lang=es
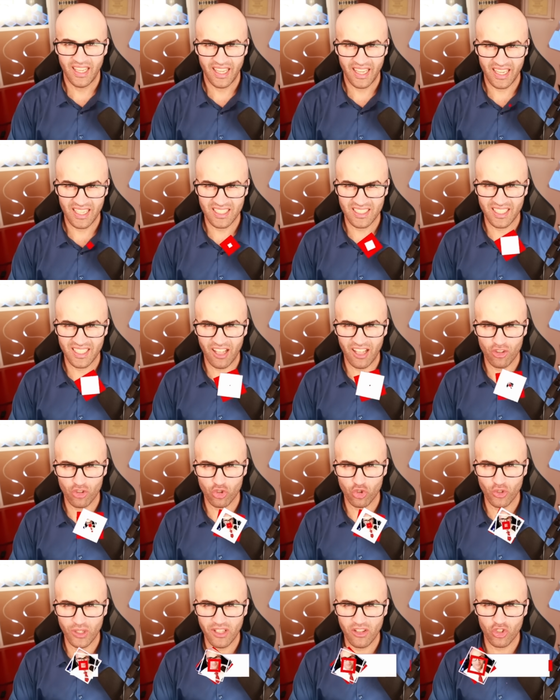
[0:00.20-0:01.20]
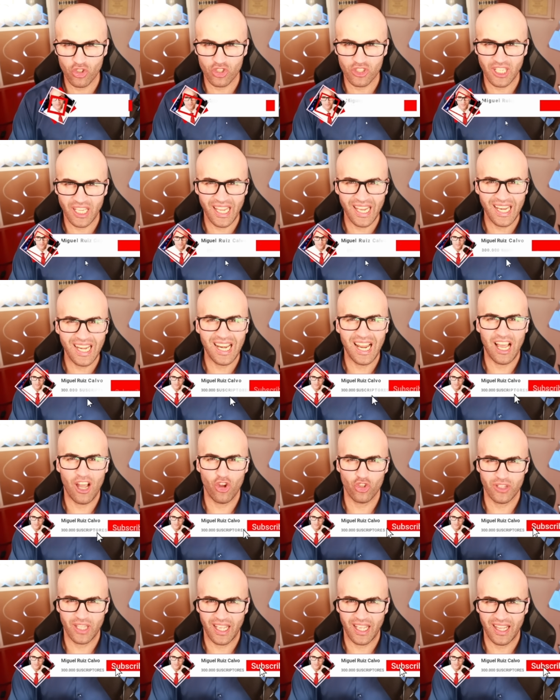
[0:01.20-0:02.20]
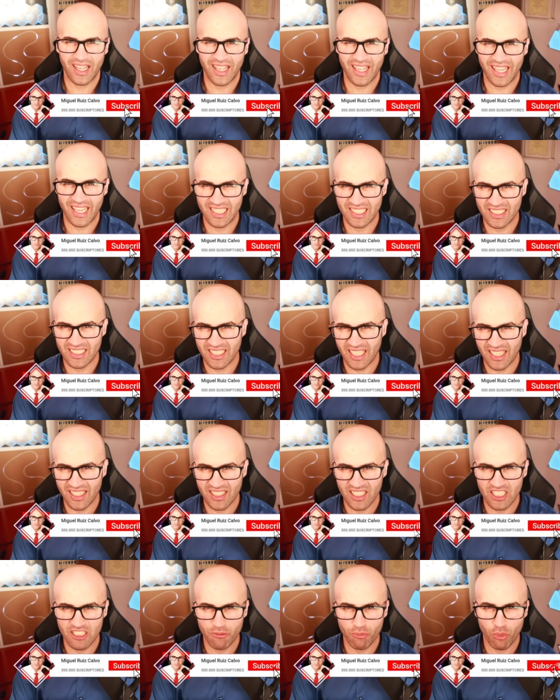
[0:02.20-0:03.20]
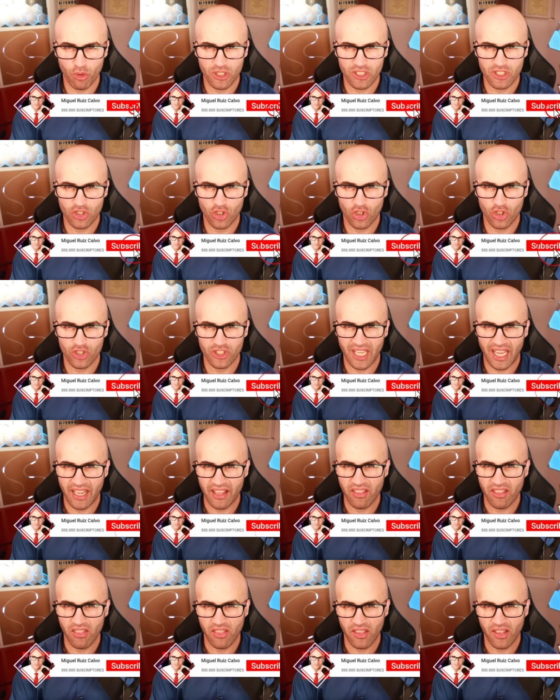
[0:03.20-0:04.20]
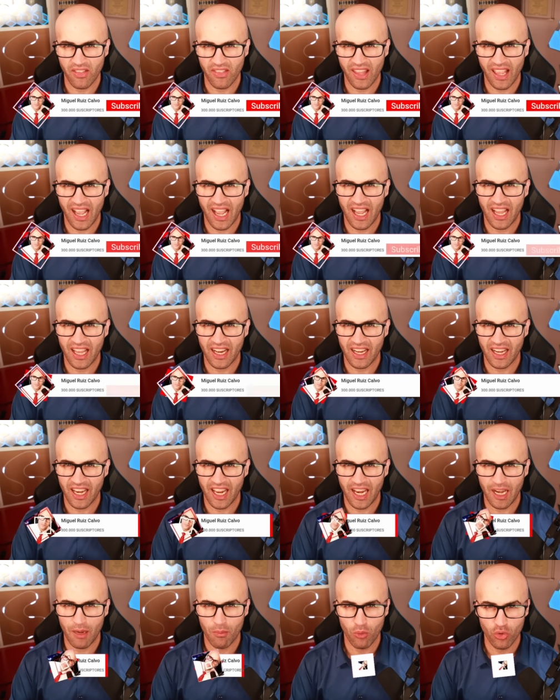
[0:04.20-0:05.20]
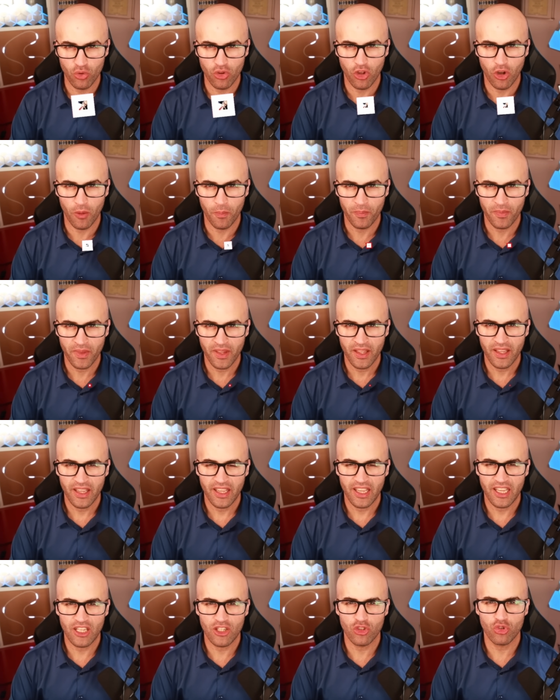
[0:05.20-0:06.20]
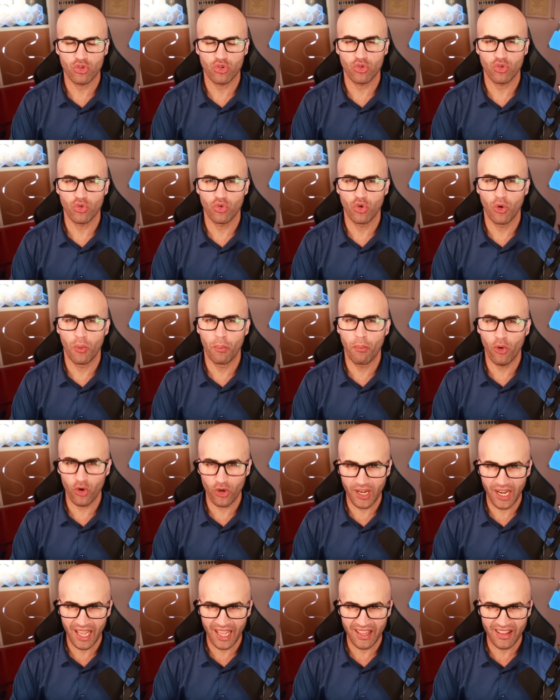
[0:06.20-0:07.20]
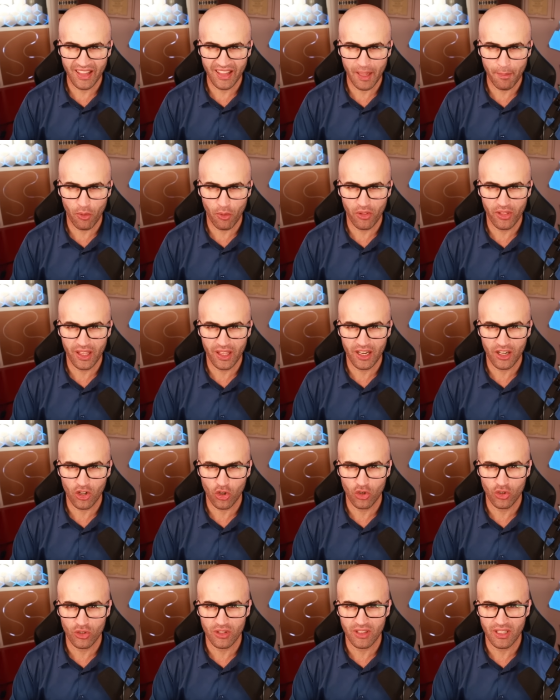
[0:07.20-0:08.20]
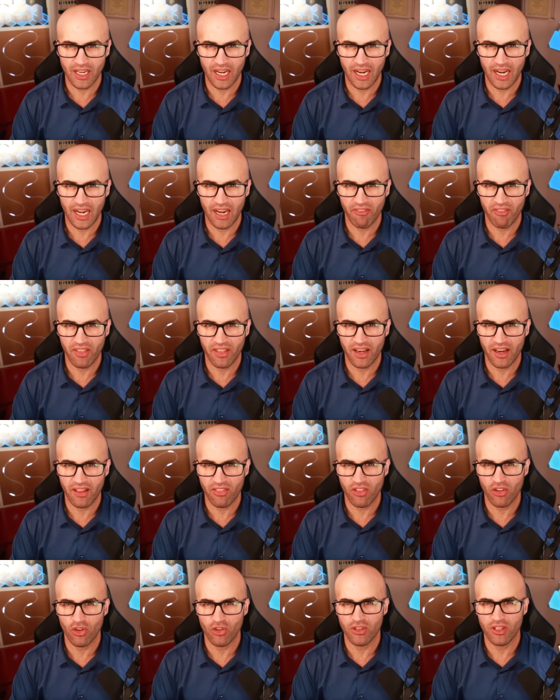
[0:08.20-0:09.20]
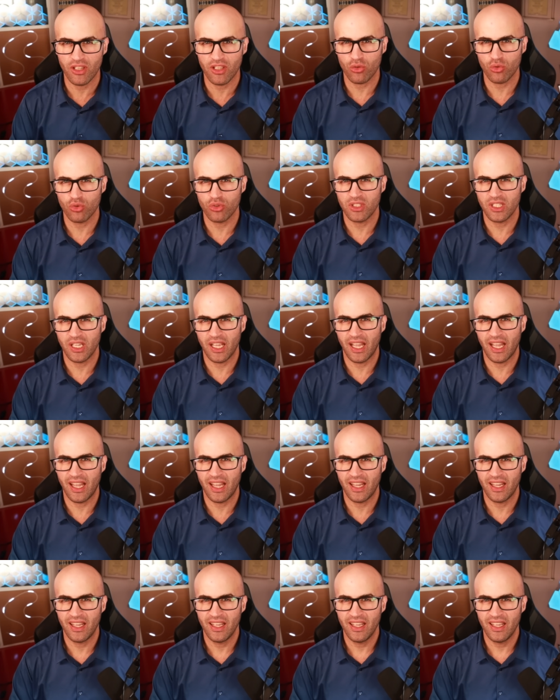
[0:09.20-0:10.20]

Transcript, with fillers: Estados Unidos y la OTAN están dispuestos a incendiar el mundo. En su pugna de poder contra la Federación de Rusia,